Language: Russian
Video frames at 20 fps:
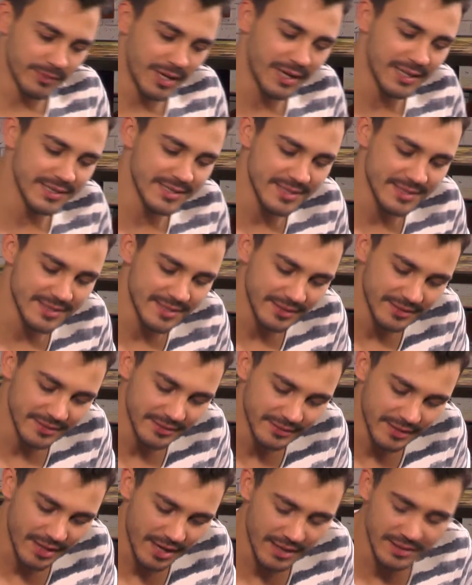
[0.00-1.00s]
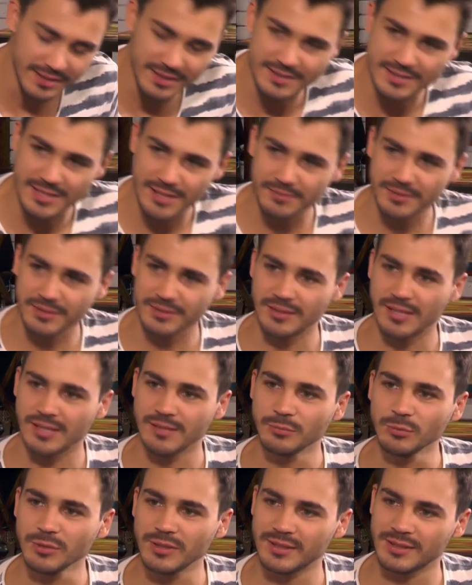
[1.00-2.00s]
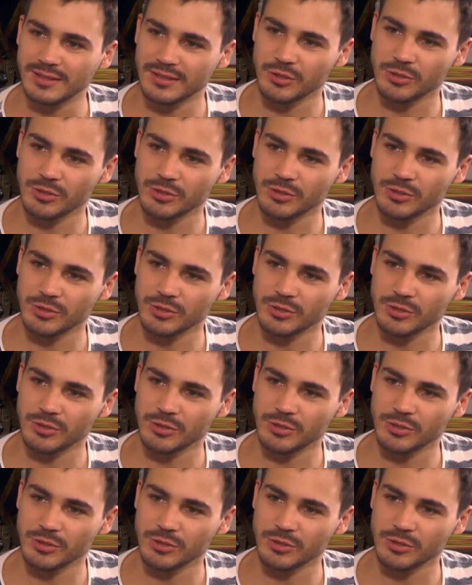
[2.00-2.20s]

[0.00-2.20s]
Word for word: оказаться на аллее славы Голливуда,